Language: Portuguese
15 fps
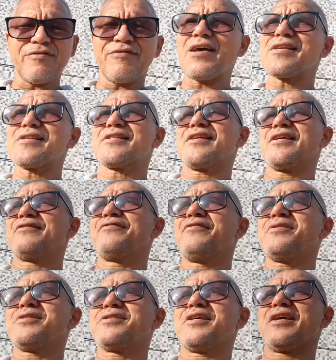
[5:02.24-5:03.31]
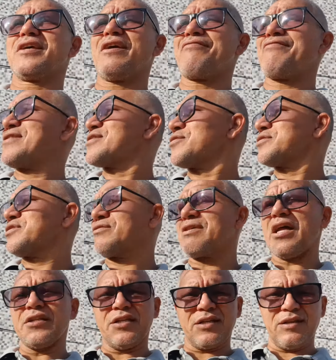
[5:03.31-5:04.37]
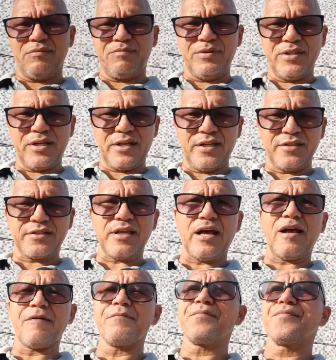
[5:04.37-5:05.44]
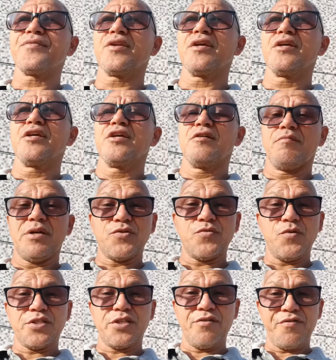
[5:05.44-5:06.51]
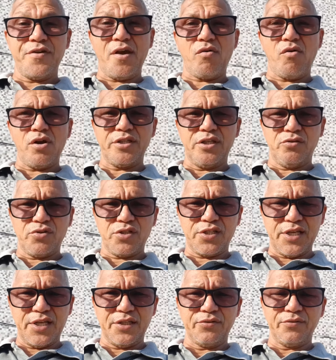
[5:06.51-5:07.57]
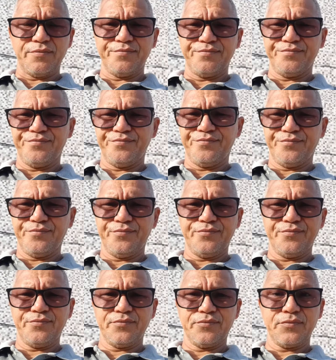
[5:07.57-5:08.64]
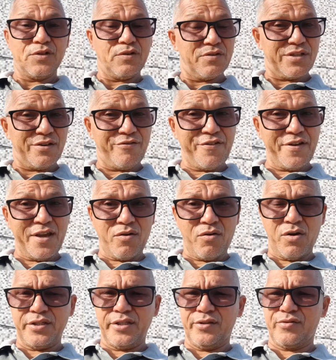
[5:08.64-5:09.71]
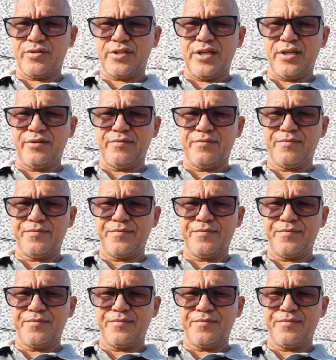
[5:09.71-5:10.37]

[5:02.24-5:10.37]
que fazer. Você quer fazer o seu galo de Campina cantar, mas você vem acordando cedo? Você vem acordando cedo?